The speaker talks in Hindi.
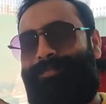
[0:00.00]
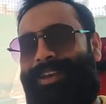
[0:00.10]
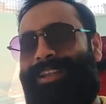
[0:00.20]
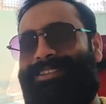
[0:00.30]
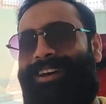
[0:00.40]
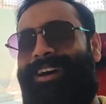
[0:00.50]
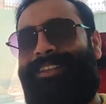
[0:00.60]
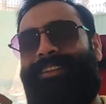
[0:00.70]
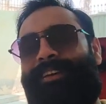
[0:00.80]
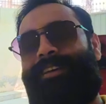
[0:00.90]
मेरे
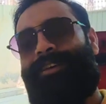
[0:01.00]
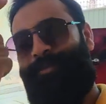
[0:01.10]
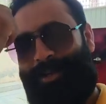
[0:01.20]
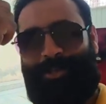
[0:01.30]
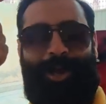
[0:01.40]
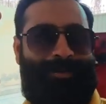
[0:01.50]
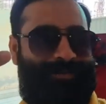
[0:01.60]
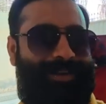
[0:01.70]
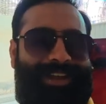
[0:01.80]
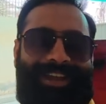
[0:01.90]
साथ वर्कशॉप्स
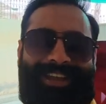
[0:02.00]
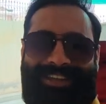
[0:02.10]
में